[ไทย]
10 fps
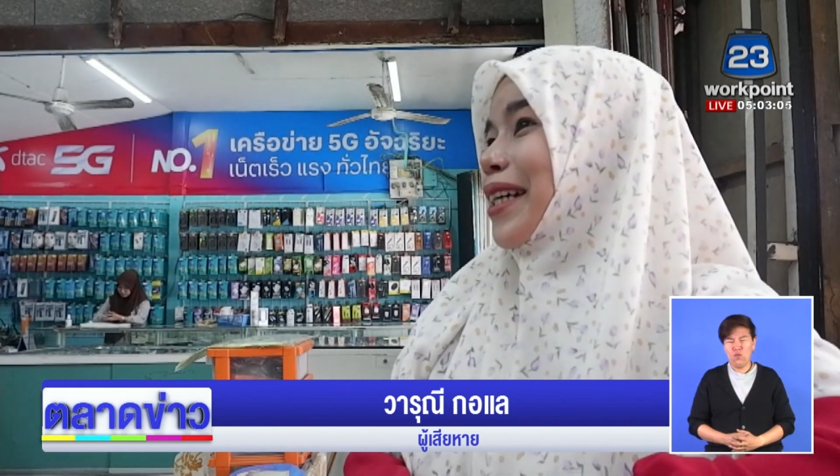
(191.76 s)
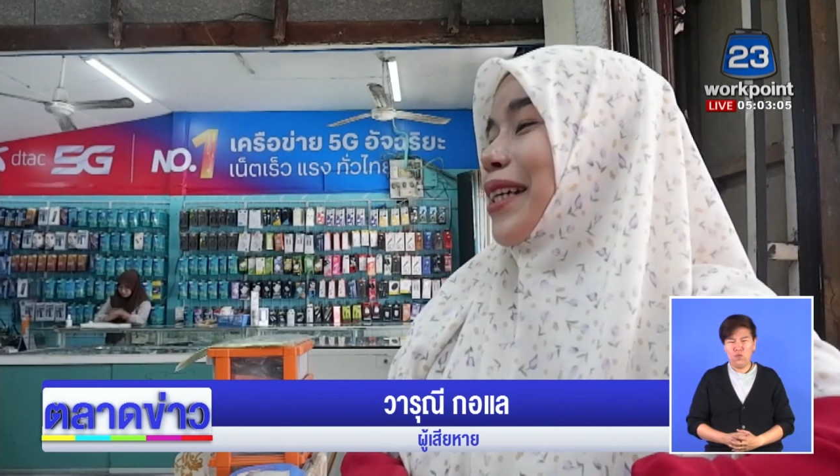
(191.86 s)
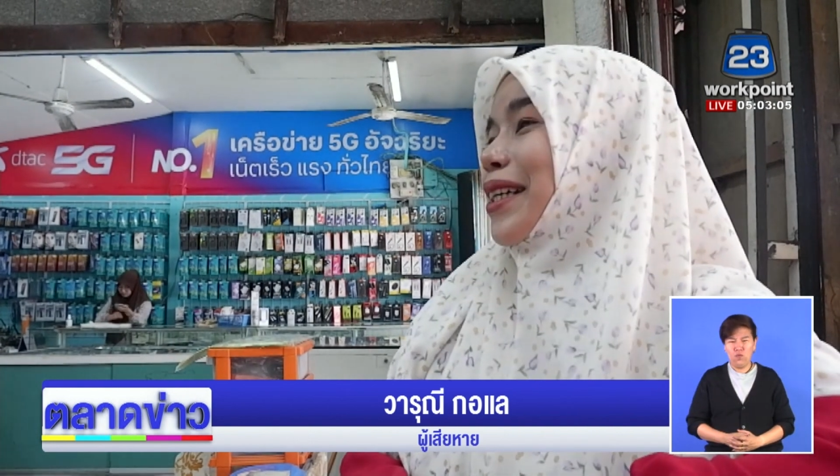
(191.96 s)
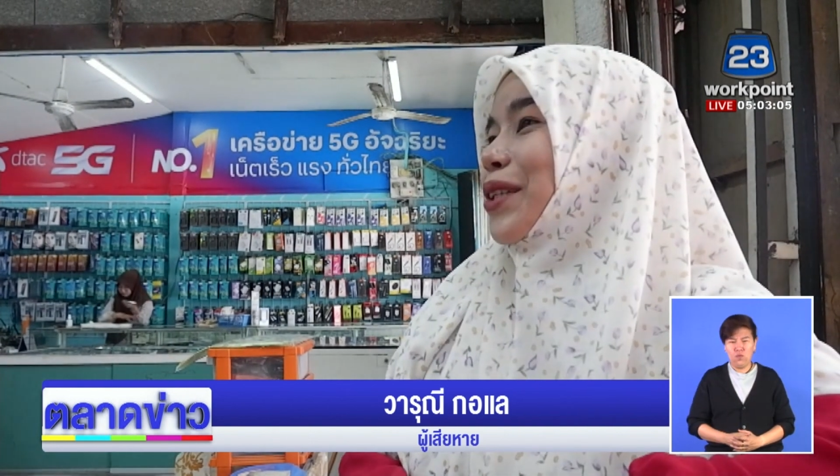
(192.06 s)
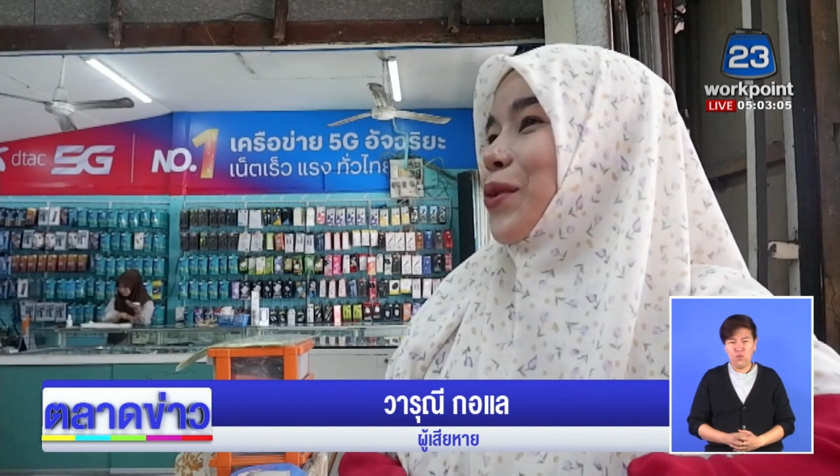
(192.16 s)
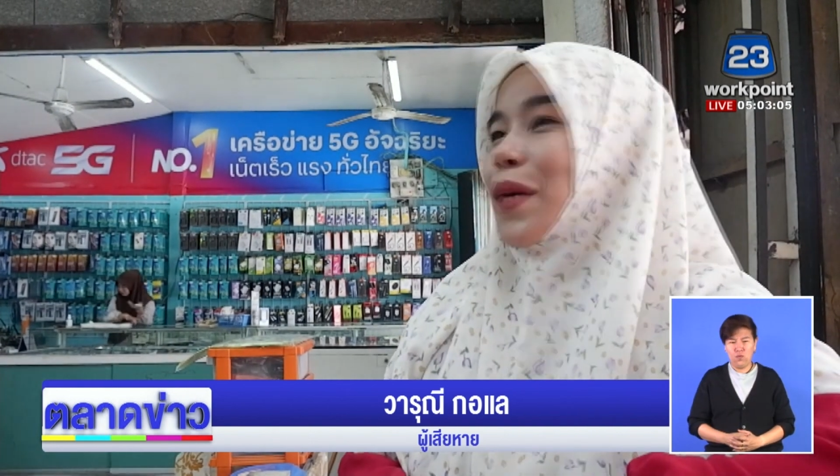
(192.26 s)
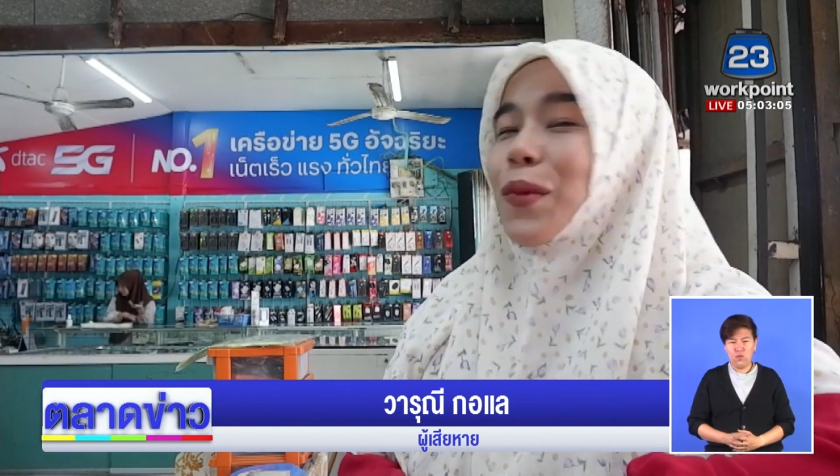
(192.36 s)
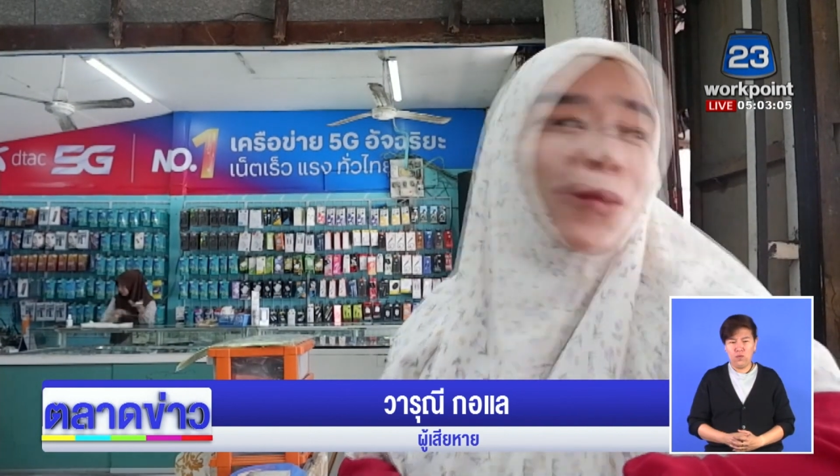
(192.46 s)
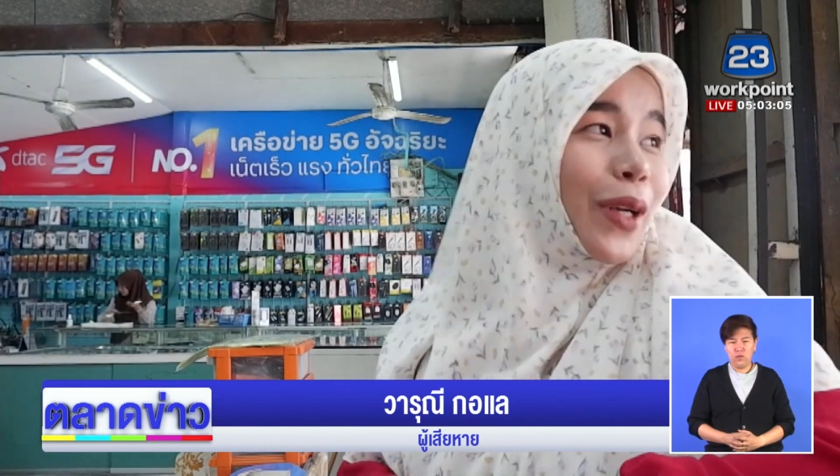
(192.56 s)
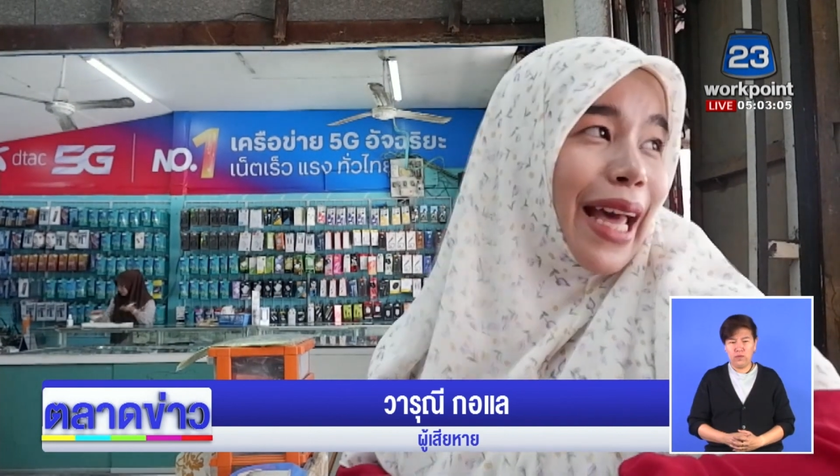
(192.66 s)
ออยู่กับ
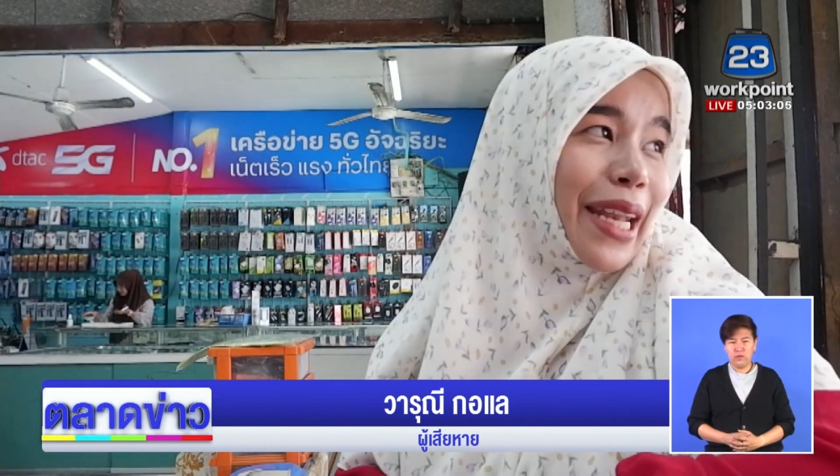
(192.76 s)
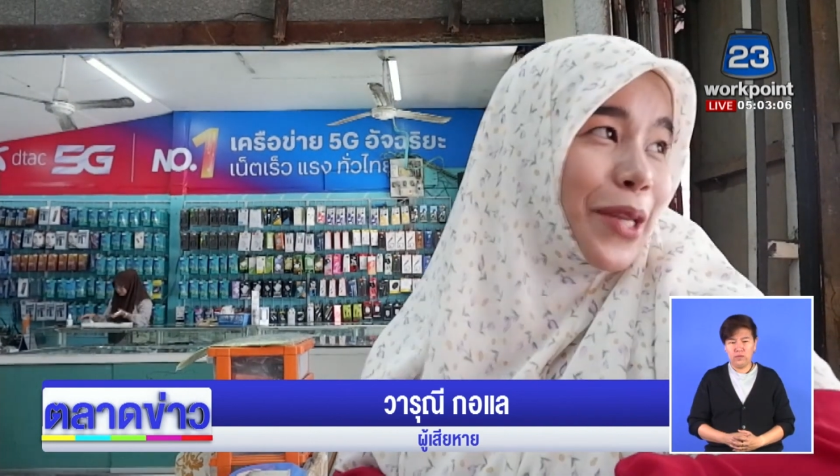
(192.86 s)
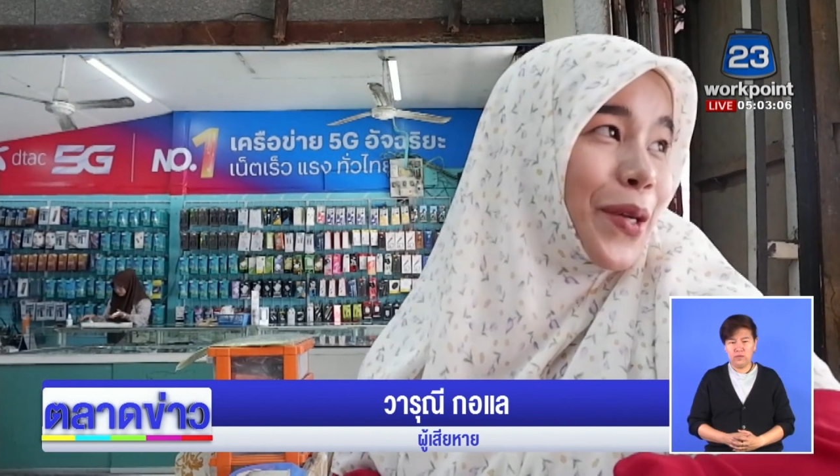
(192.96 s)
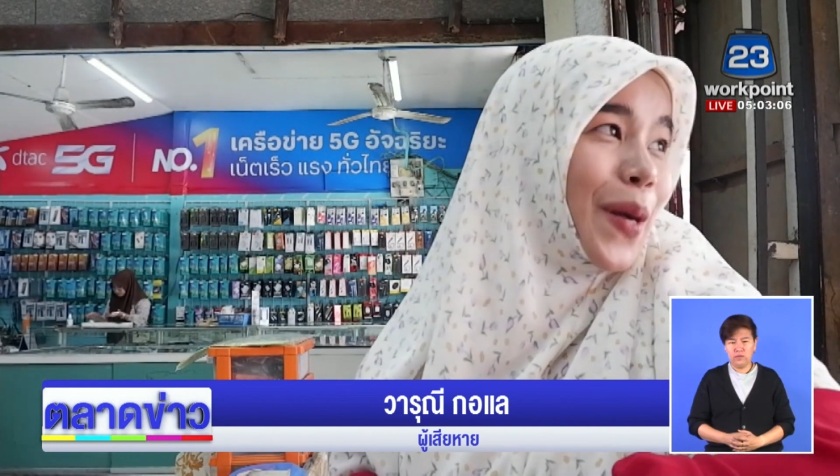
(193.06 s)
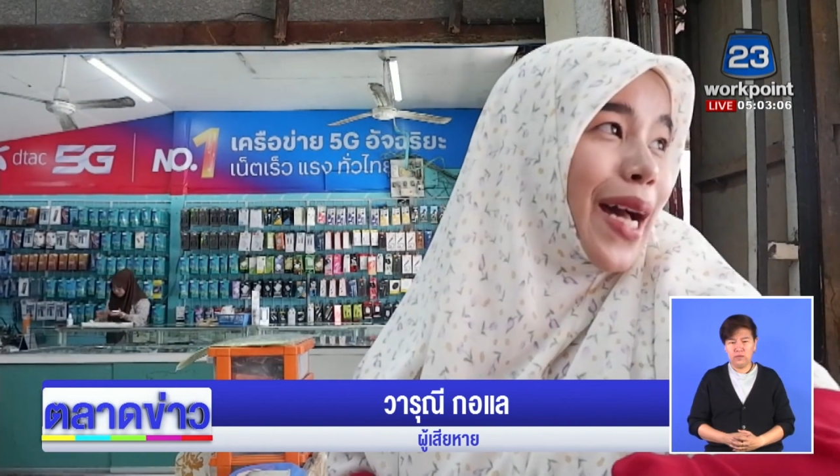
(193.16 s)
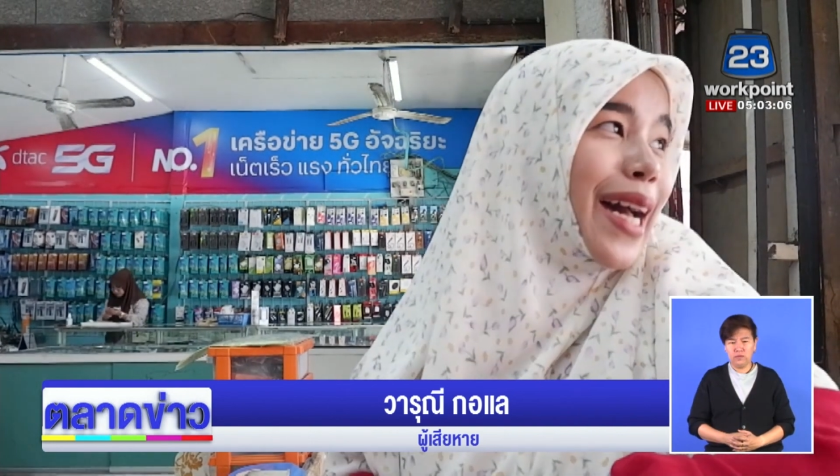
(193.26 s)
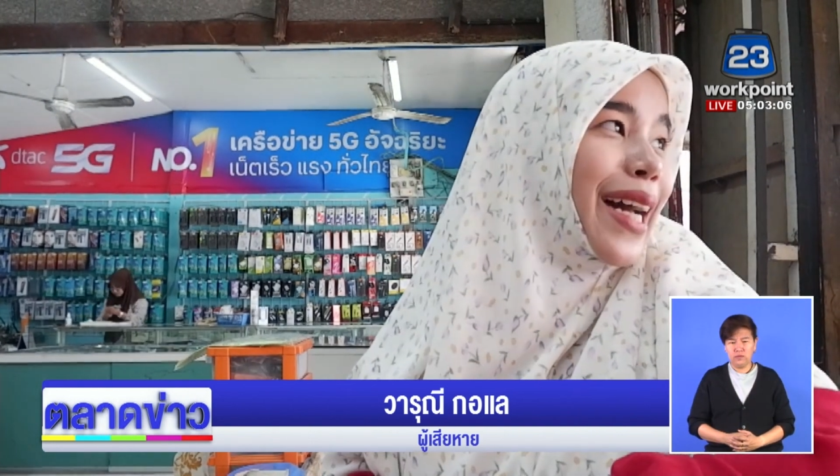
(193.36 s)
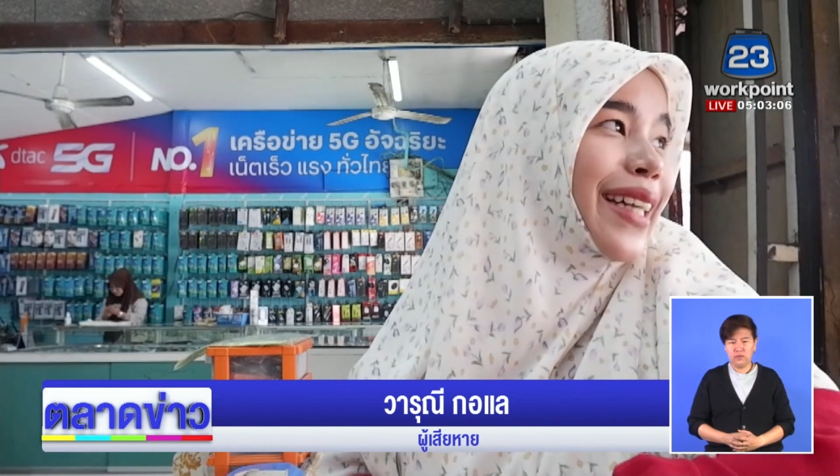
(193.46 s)
ลูกหลานดีกว่า